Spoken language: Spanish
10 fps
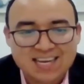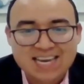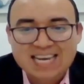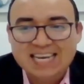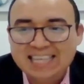
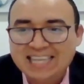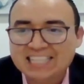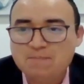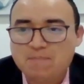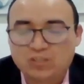líderes y
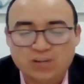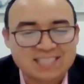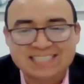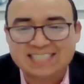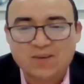personas que
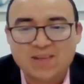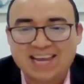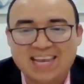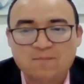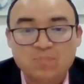están hoy aquí.